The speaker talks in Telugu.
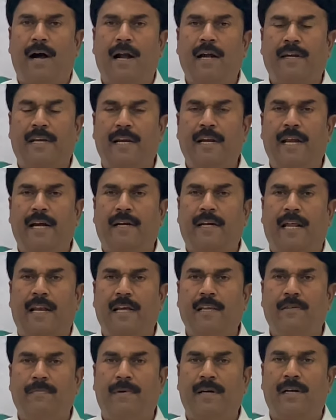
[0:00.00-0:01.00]
ఆల్టర్నేట్
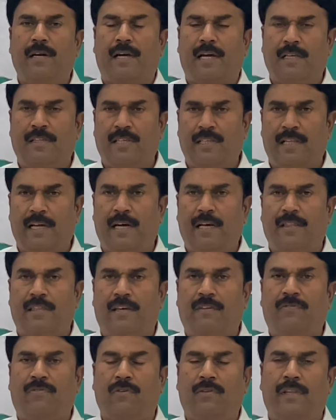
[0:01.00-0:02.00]
అరేంజ్మెంట్లు ఖచ్చితంగా
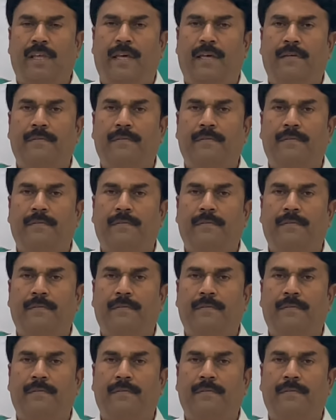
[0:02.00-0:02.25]
చేస్తుంది